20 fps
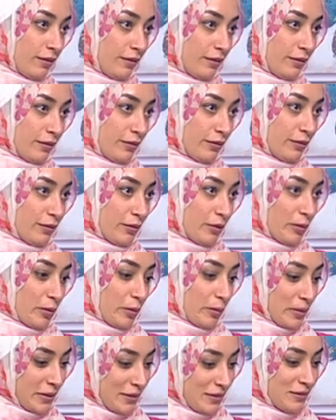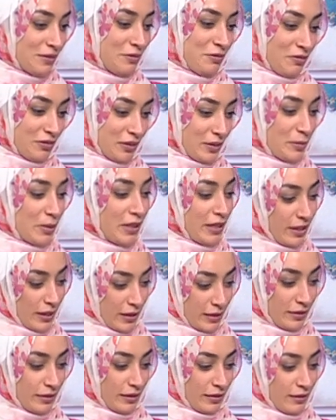آه بس
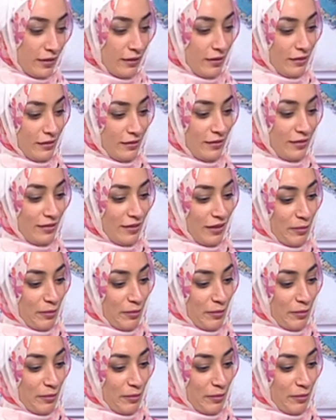فبتهيالي ان انا يعني